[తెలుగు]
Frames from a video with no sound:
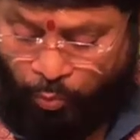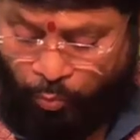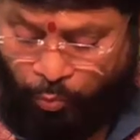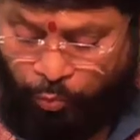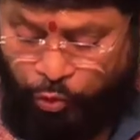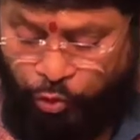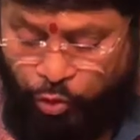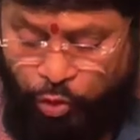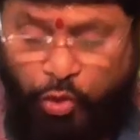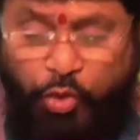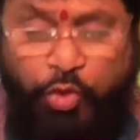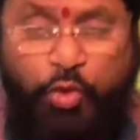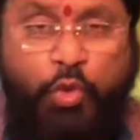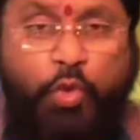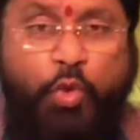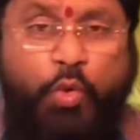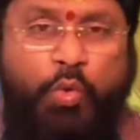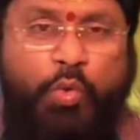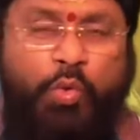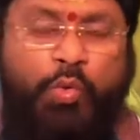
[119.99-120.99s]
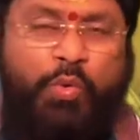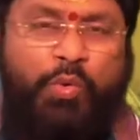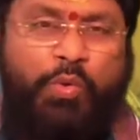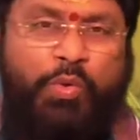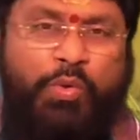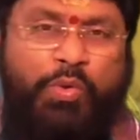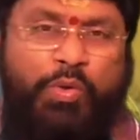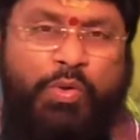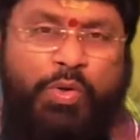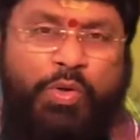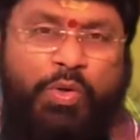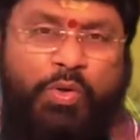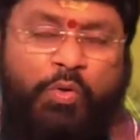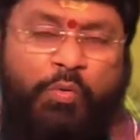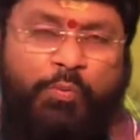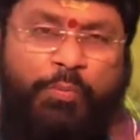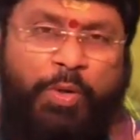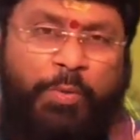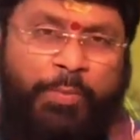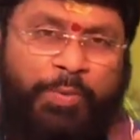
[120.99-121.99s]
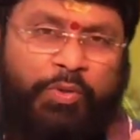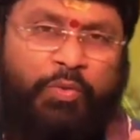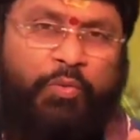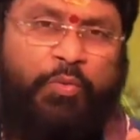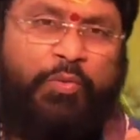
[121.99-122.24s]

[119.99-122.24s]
ఉద్యోగంలో ప్రభుత్వ